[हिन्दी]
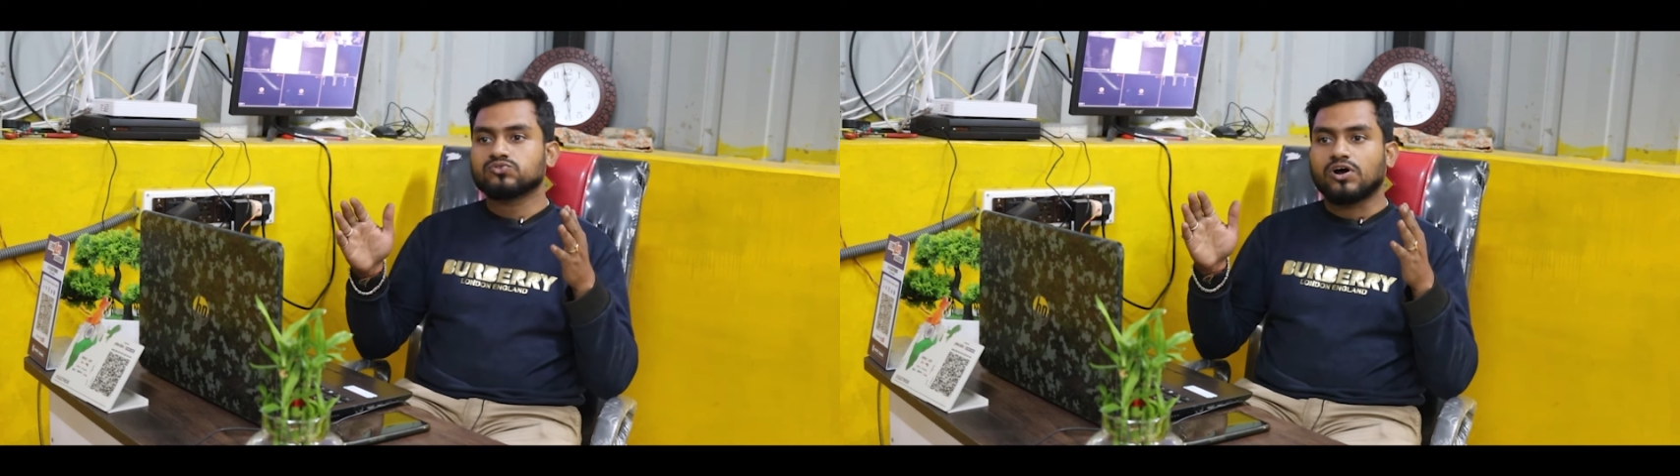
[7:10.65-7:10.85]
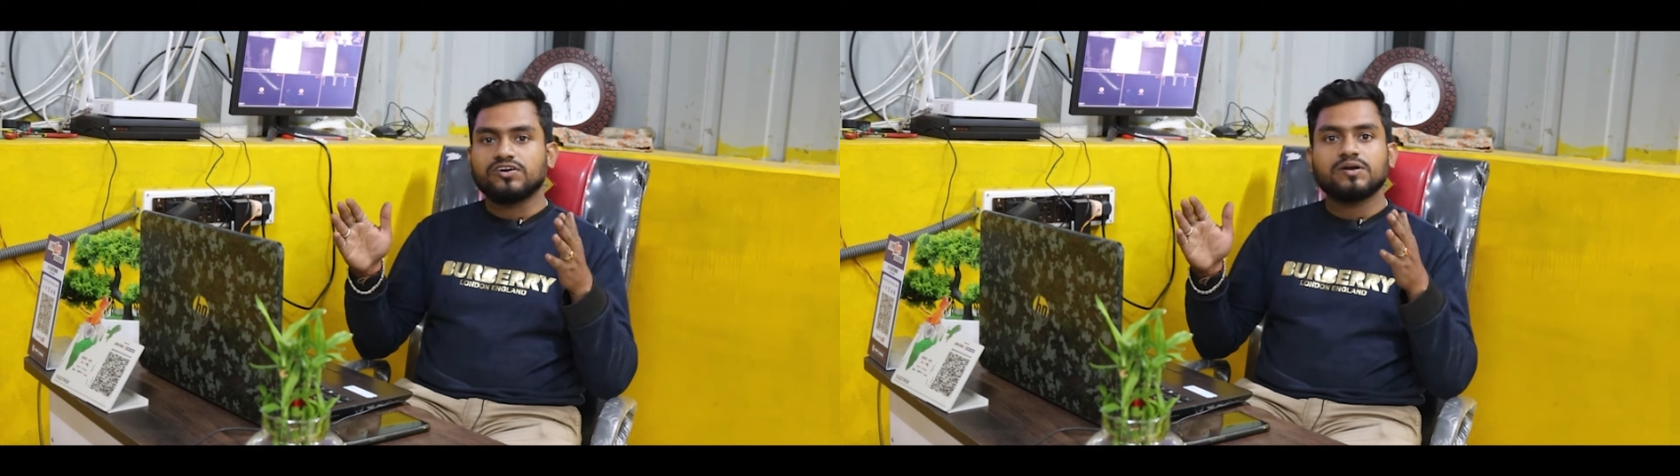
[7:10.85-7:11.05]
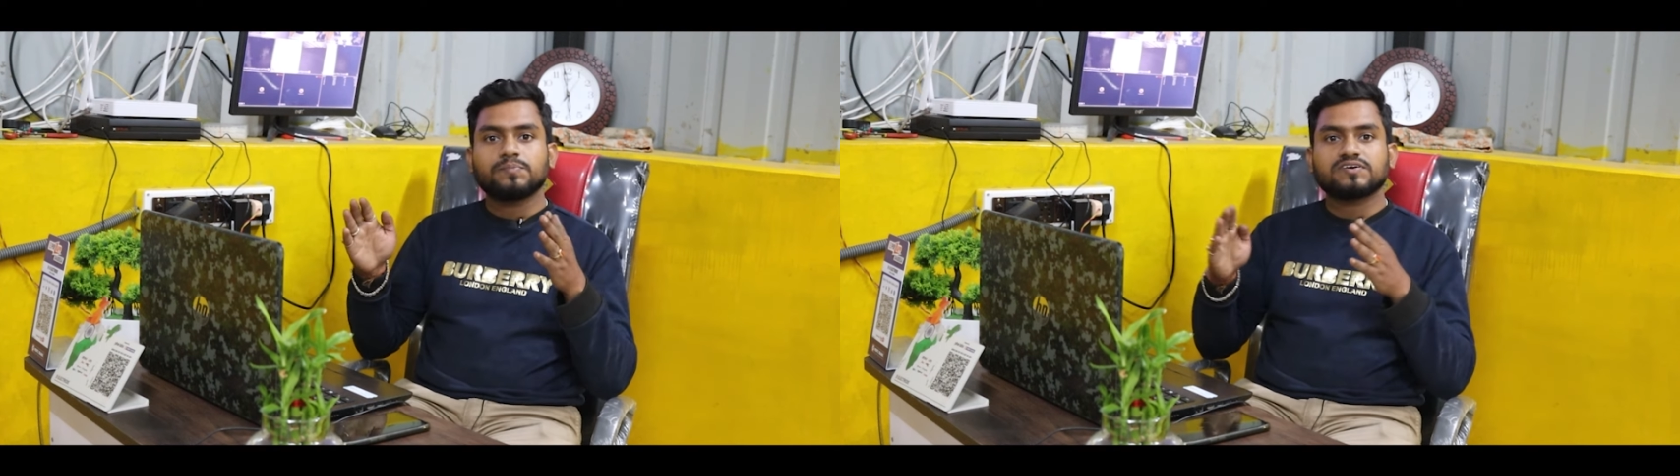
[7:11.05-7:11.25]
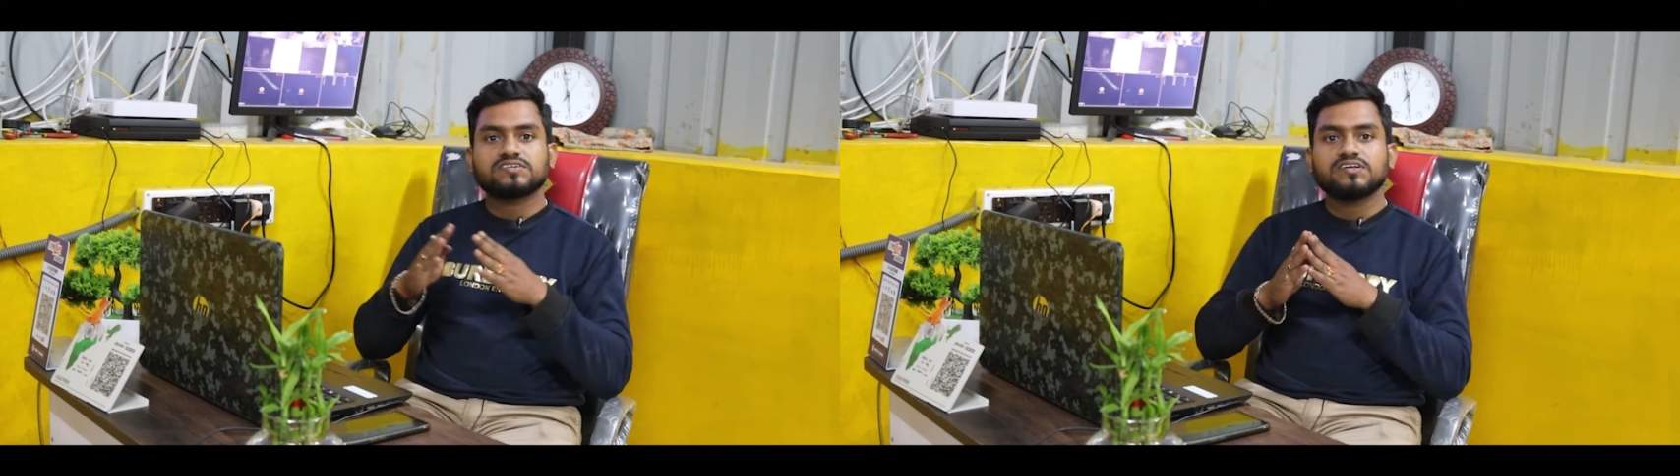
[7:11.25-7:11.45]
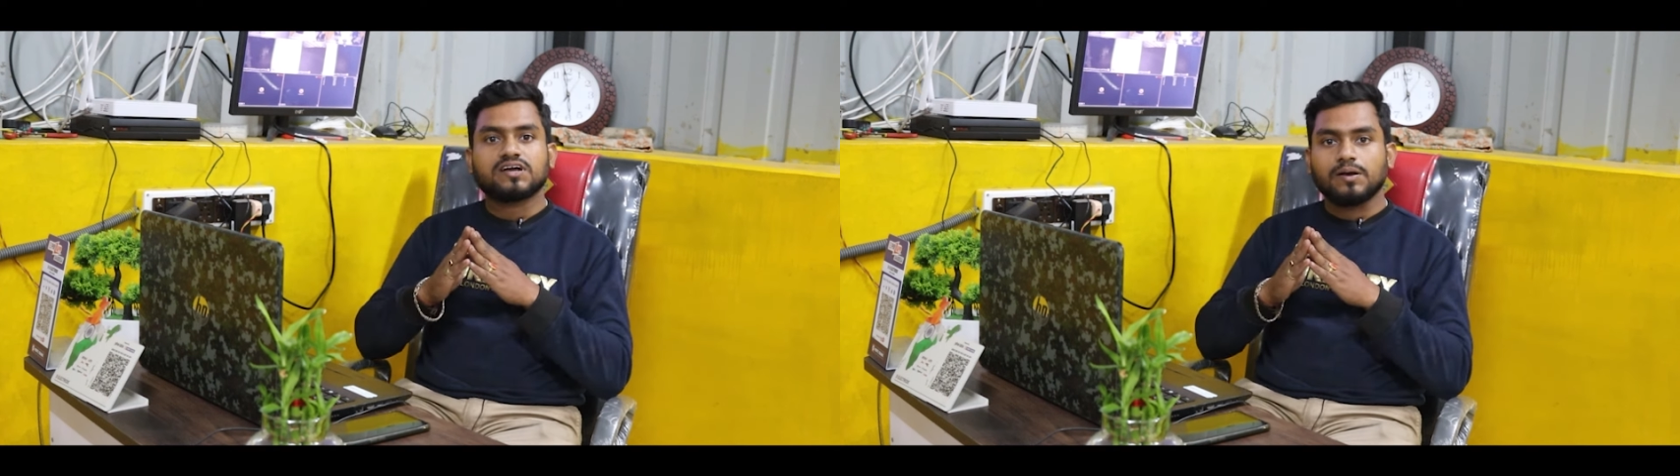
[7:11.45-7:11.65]
तो हंड्रेड
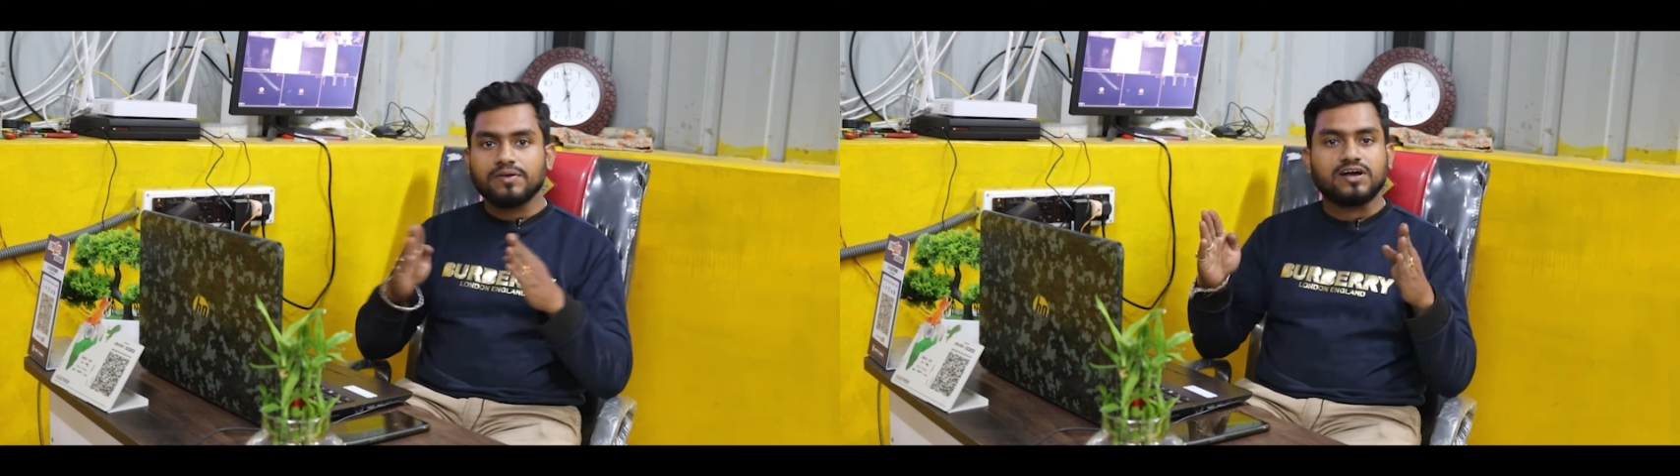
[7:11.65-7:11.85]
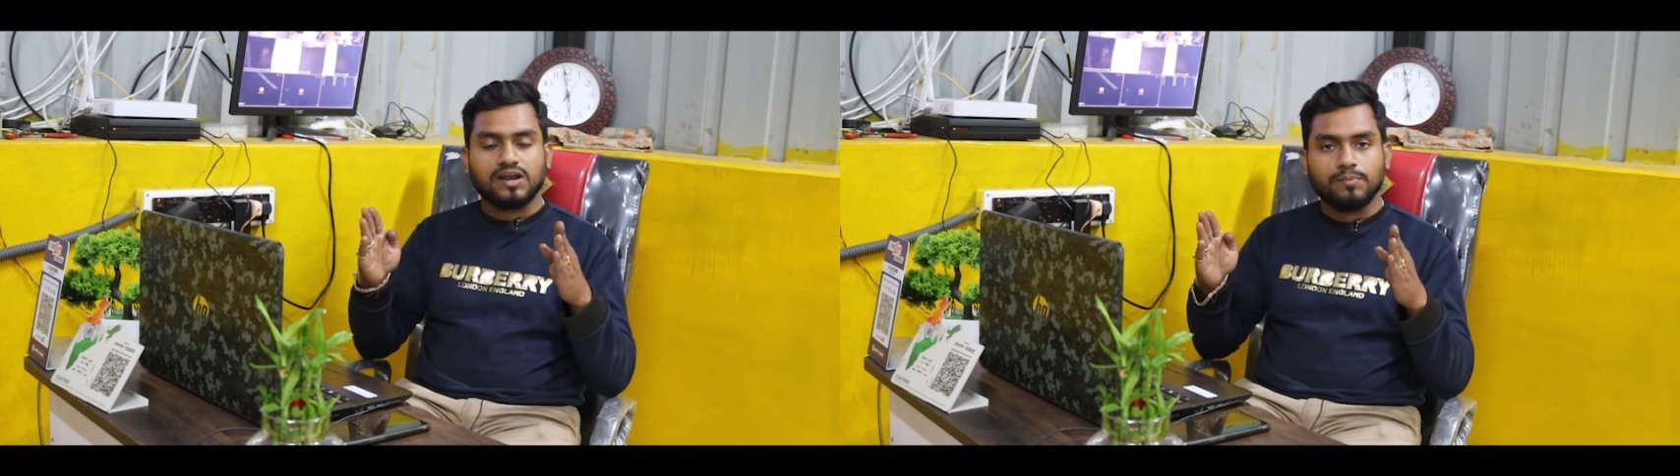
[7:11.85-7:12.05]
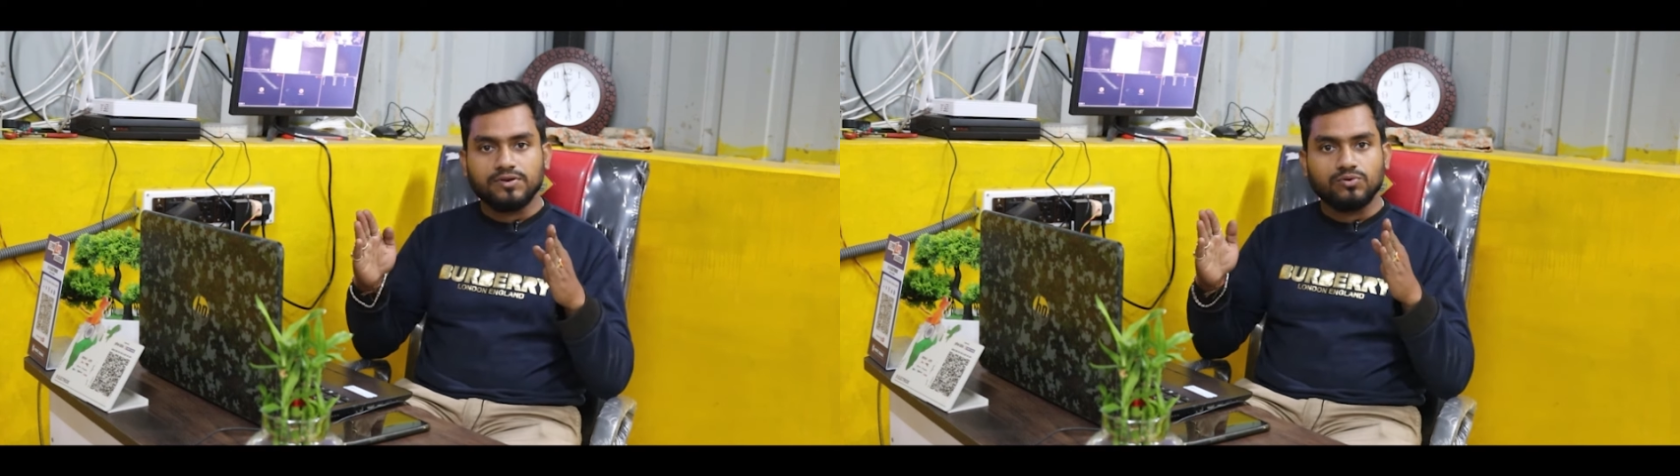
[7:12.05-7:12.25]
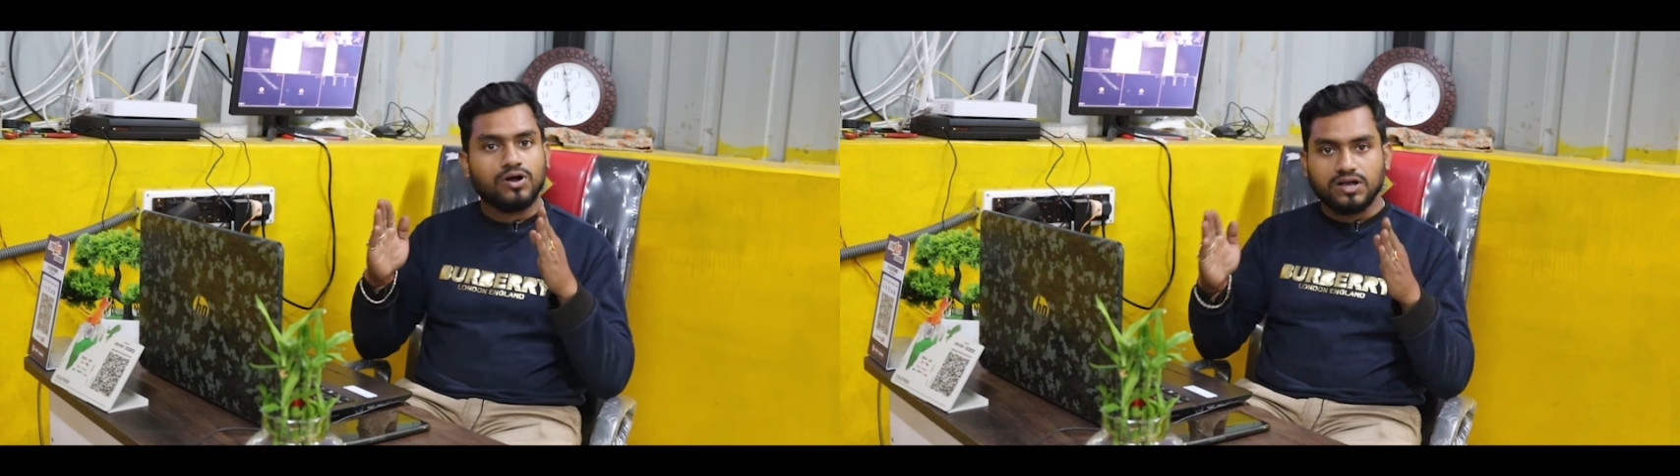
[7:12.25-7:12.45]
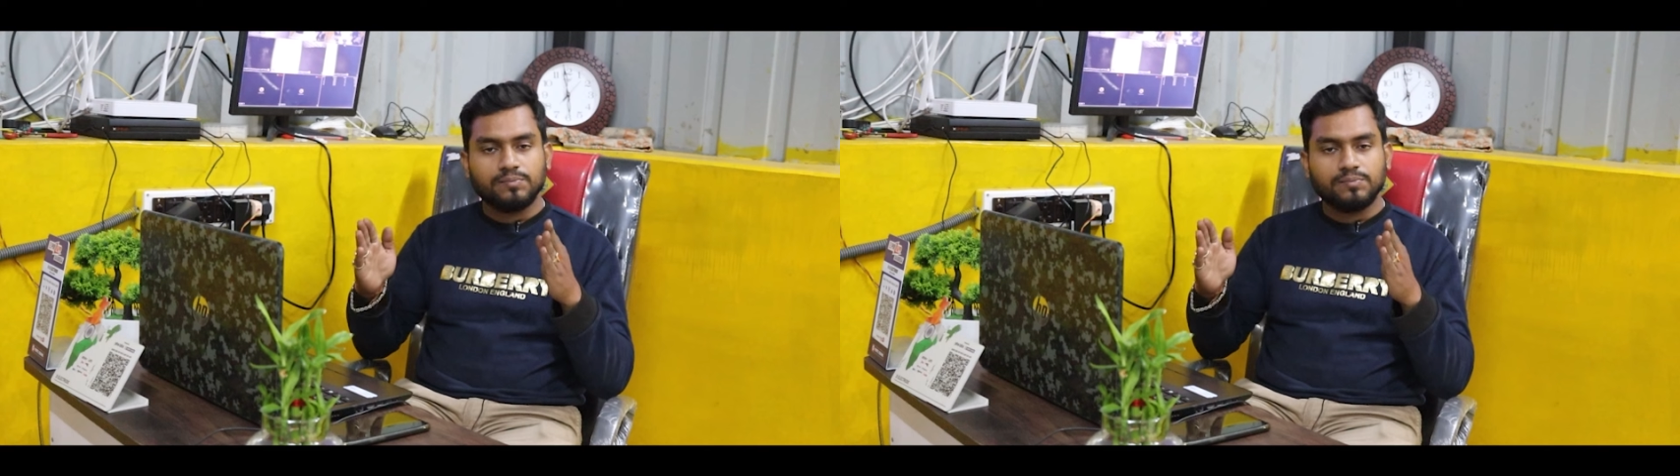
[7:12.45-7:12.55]
परसेंट ये कभी ख़राब नहीं होगा